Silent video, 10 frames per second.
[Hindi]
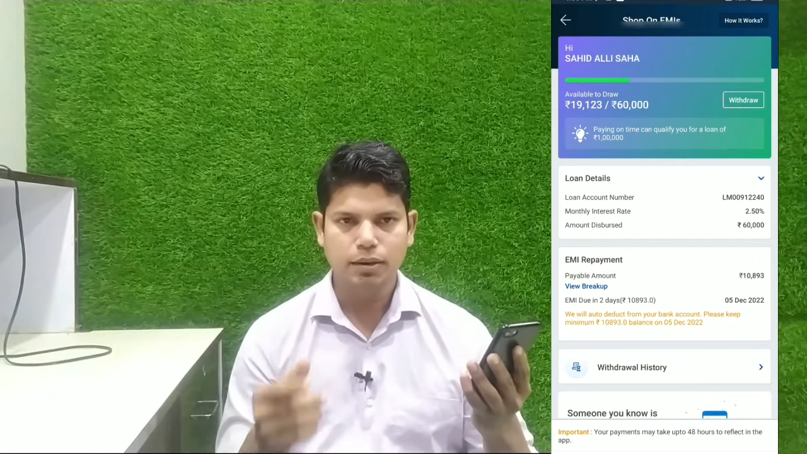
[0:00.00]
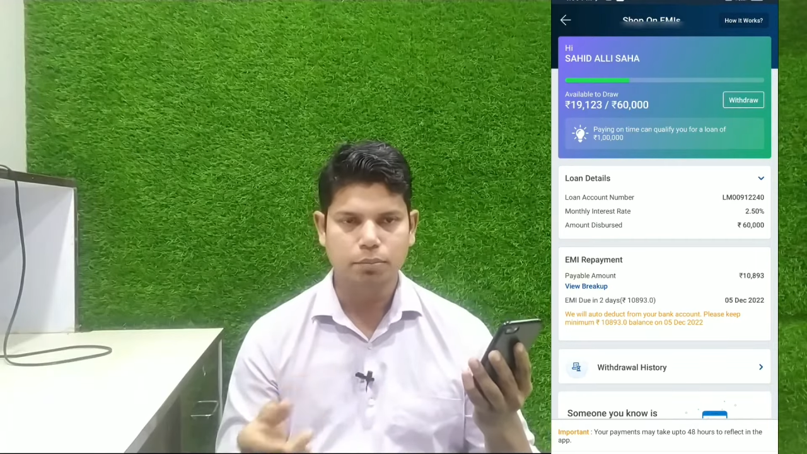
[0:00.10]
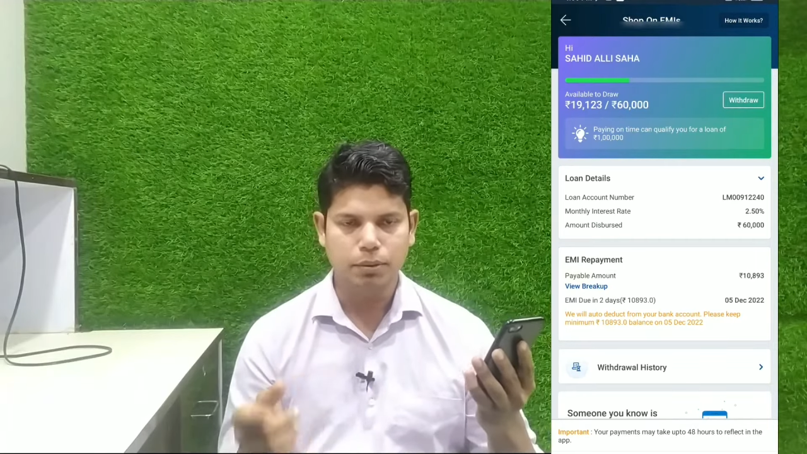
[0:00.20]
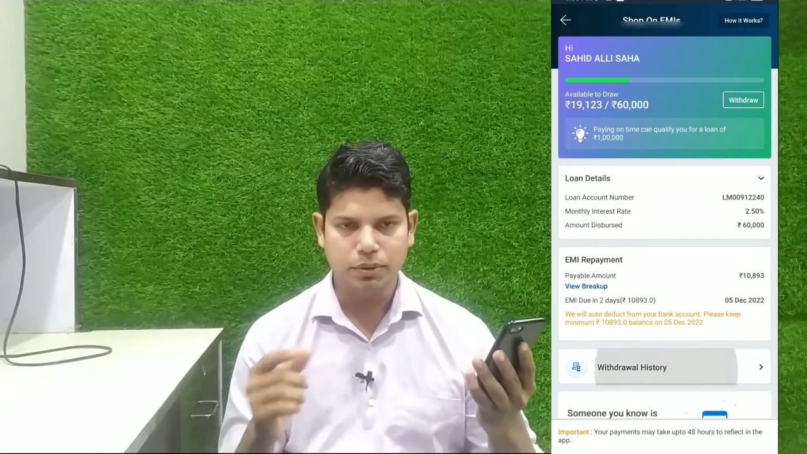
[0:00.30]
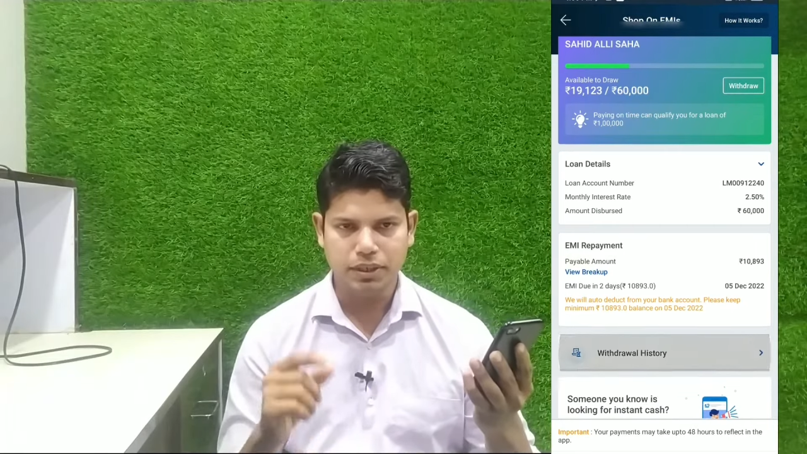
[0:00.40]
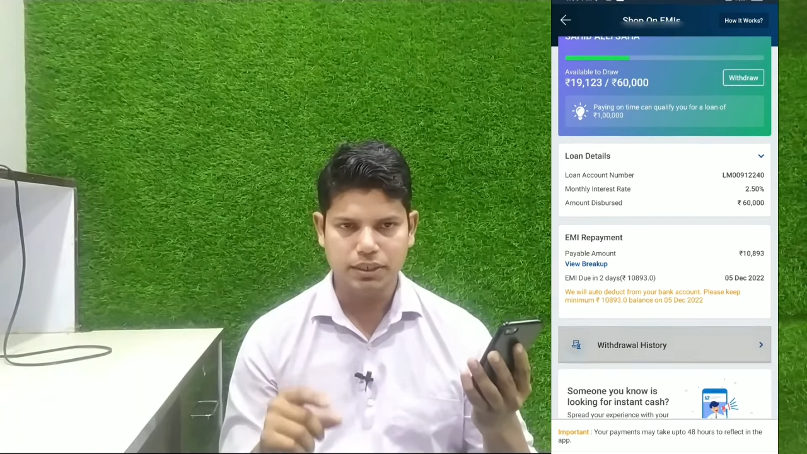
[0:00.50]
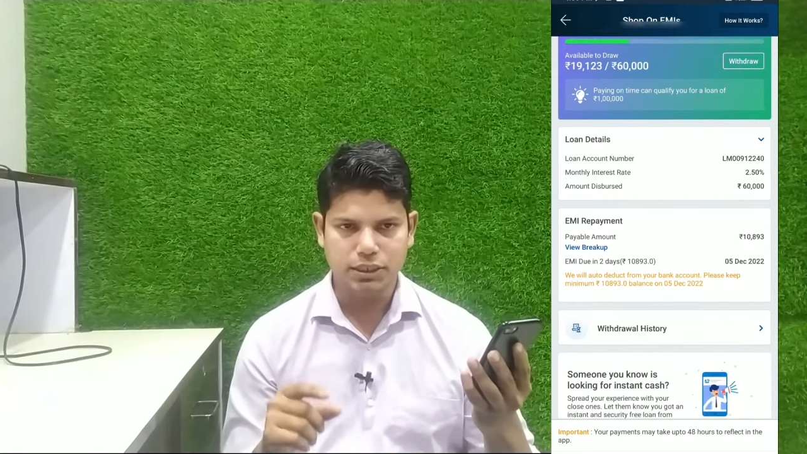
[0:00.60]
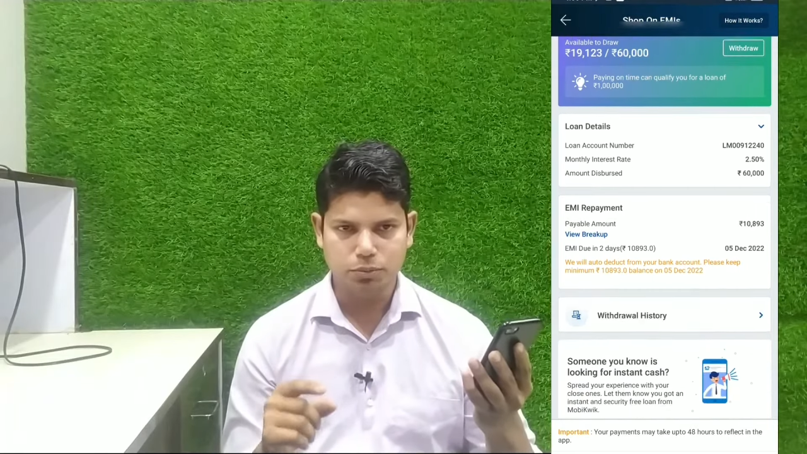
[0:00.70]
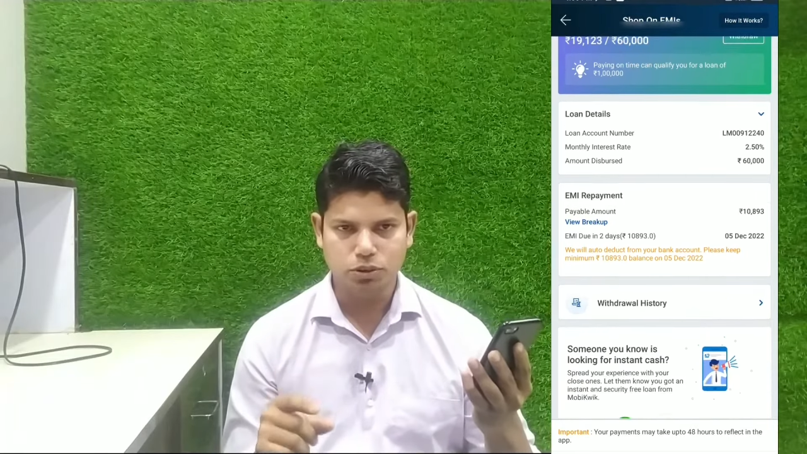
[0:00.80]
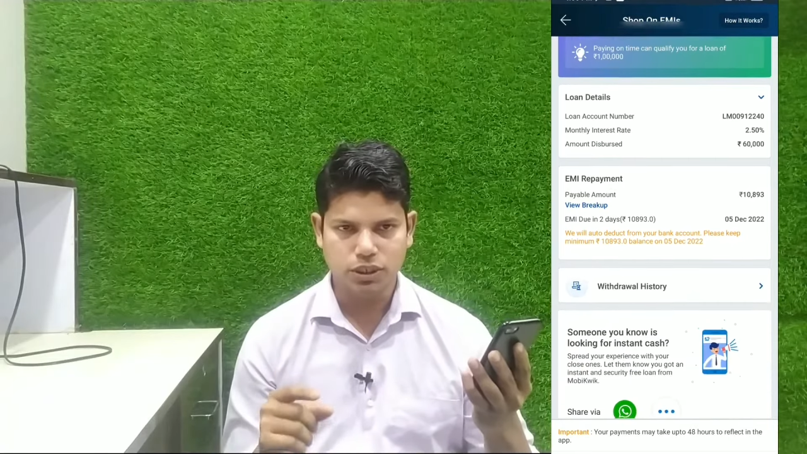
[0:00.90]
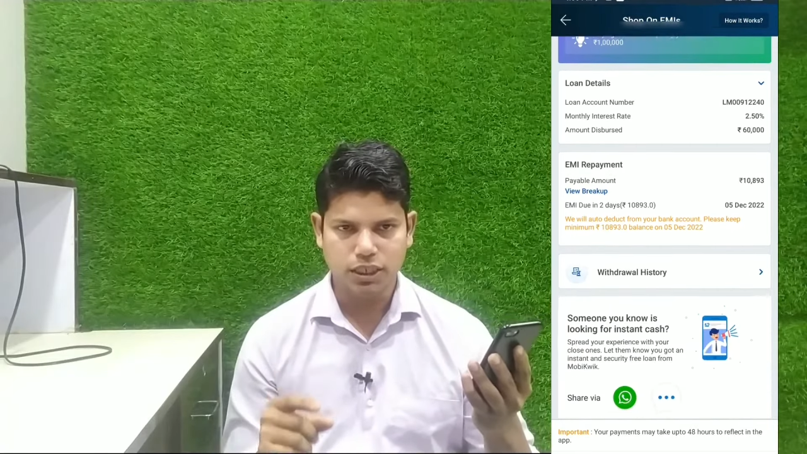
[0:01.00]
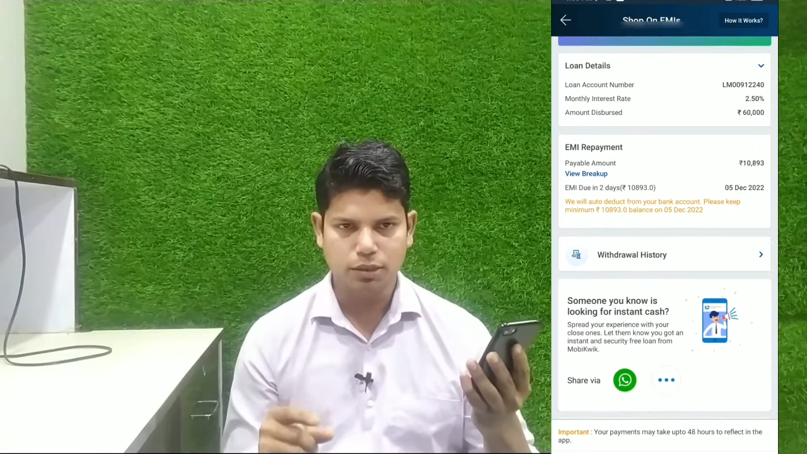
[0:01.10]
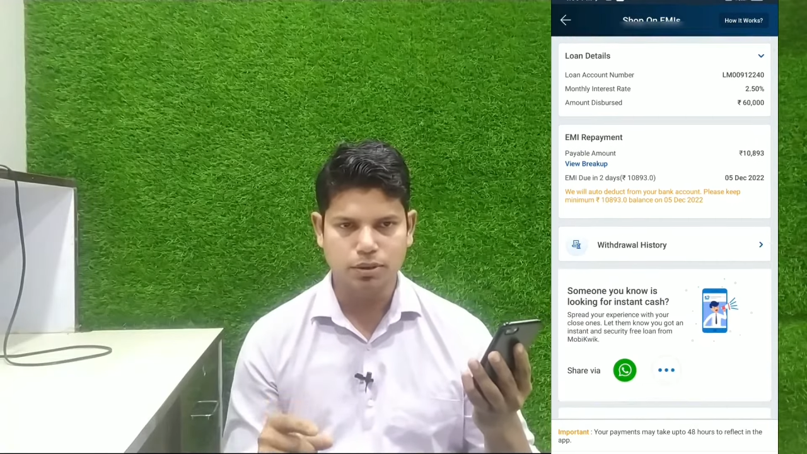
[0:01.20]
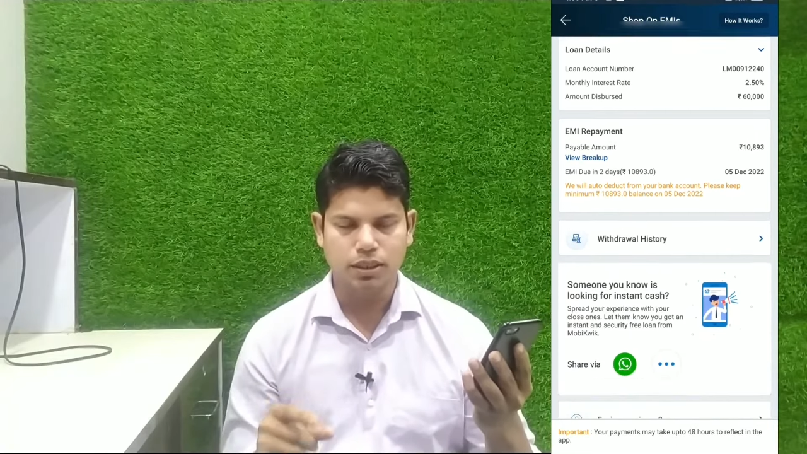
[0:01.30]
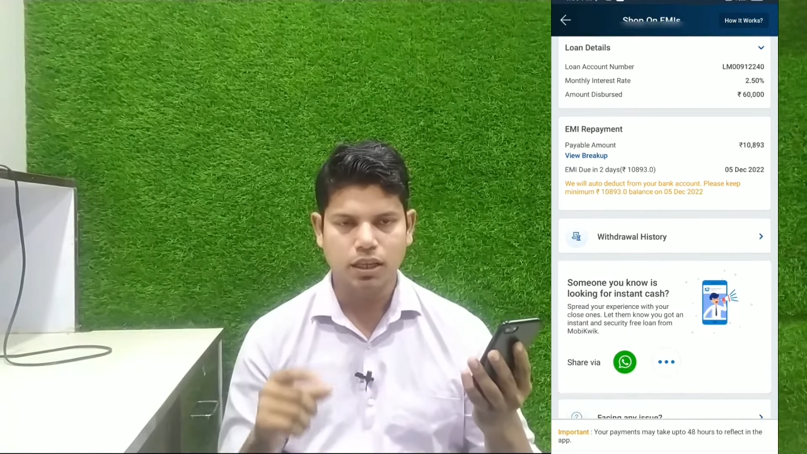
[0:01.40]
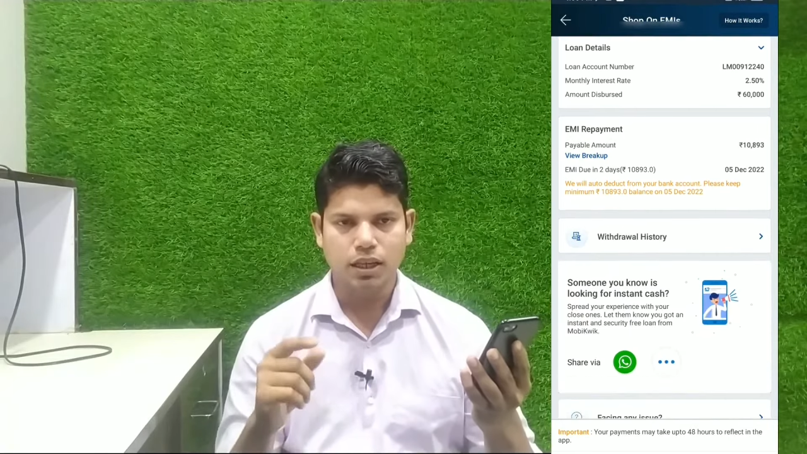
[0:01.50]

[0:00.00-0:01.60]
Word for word: पेमेंट रिसीव हो जाने के बाद